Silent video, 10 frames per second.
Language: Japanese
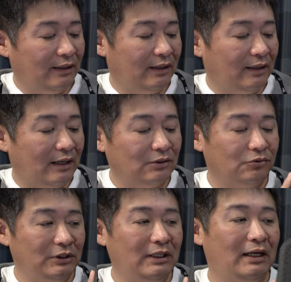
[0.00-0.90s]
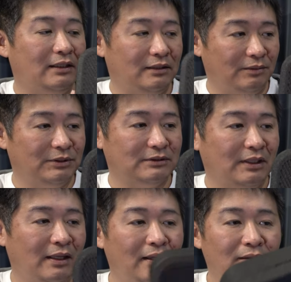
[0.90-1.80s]
えー、箱に入ってます。
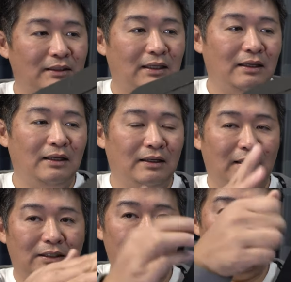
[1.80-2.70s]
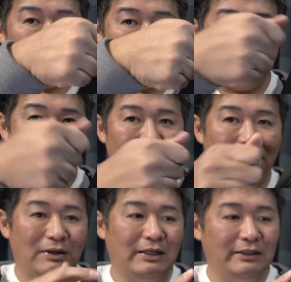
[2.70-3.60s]
で、えー、取っ手とか
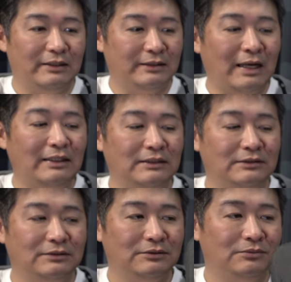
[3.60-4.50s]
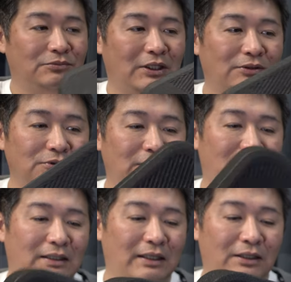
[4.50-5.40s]
はないです。逆に、
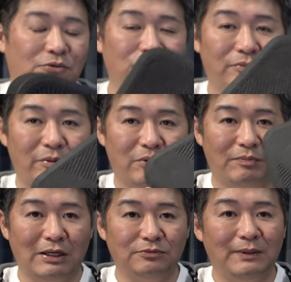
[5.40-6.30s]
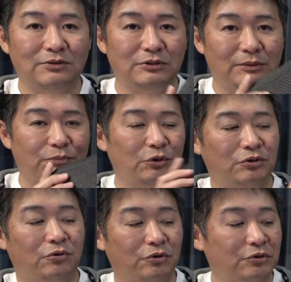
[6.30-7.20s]
えー、このままバックパックにポイッ
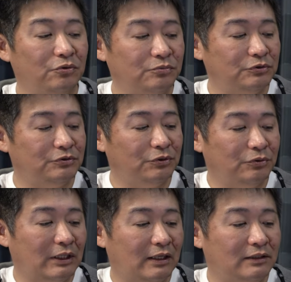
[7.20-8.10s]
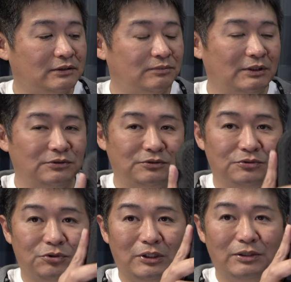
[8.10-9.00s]
と掘り込むような感じ。まあ、
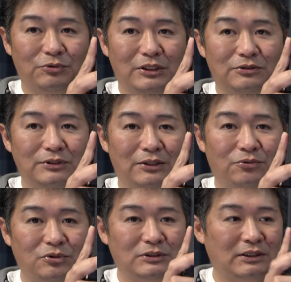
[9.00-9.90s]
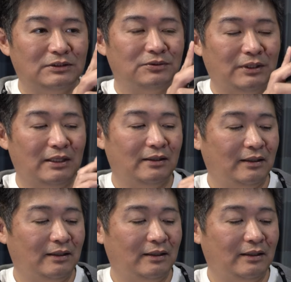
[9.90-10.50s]
それでもいいくらいの大きさですよね。